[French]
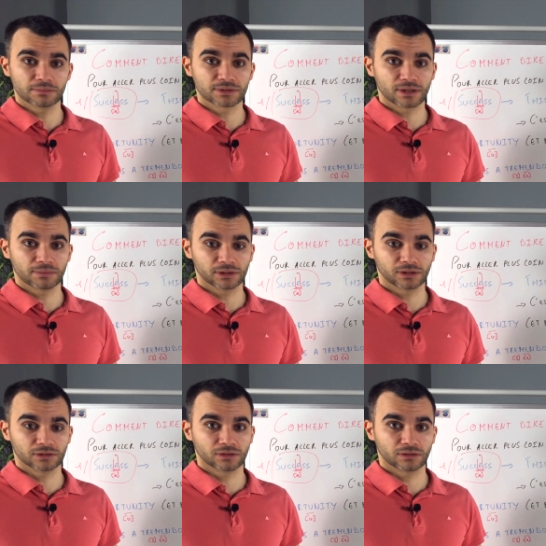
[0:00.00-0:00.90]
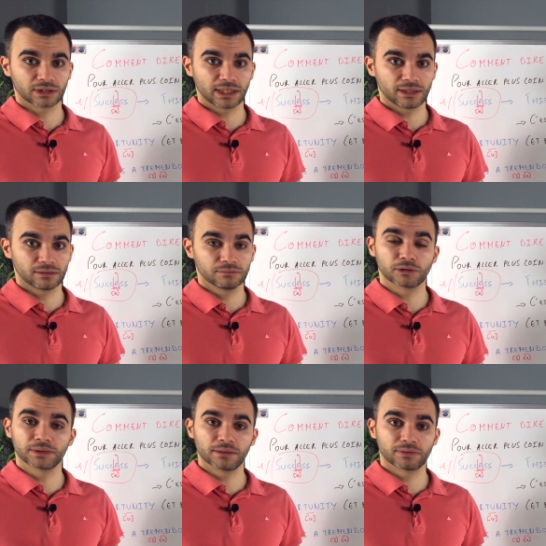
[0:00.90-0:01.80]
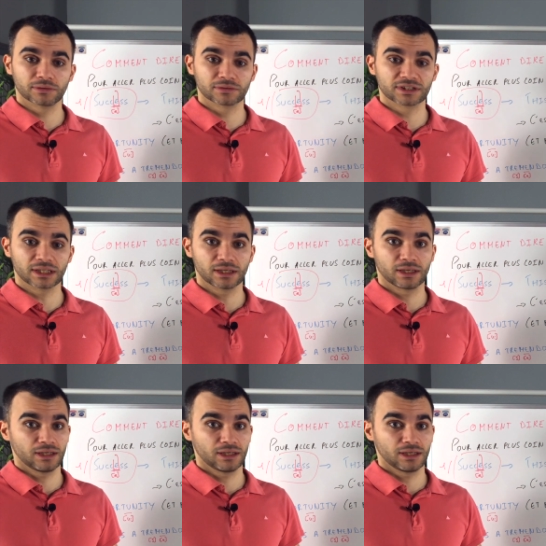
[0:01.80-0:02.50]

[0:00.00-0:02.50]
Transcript: plus importante en anglais pour bien le prononcer.